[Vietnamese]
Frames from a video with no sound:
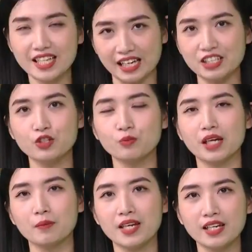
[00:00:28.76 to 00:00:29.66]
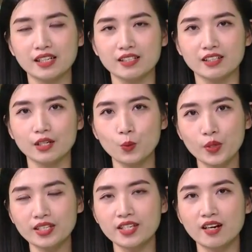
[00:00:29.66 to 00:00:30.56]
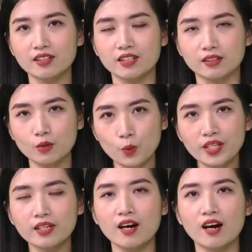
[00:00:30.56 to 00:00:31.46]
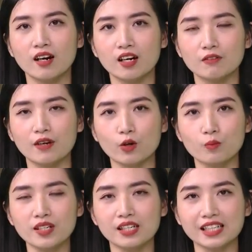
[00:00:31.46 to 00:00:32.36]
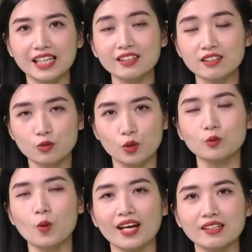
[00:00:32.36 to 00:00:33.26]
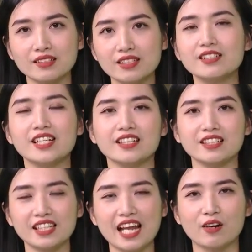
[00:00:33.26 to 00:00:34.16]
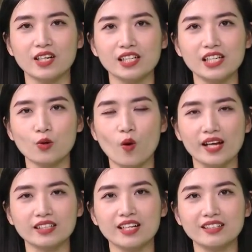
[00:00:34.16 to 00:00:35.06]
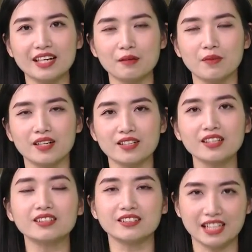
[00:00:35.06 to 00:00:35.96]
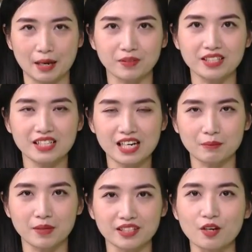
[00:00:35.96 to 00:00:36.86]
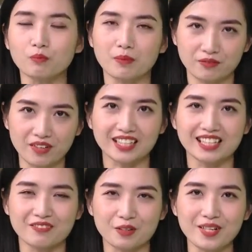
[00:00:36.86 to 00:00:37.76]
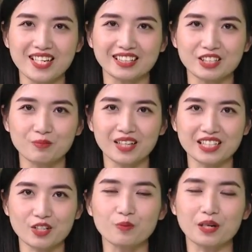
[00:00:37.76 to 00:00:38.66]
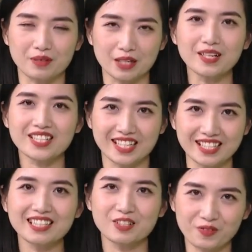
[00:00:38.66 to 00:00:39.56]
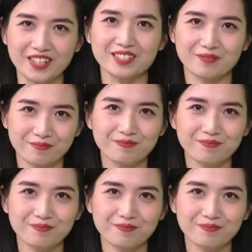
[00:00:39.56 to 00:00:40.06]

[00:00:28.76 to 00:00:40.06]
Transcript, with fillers: lý giải cho chúng ta biết là những cái nguyên nhân, những nguy cơ và cũng như là cái cách thức chuẩn đoán lẫn chữa trị như thế nào liên quan đến căn bệnh rất là thường gặp đó chính là bệnh động mạch vành. Và bây giờ thì chúng ta sẽ cùng gặp gỡ bác sĩ nhé thưa quý vị.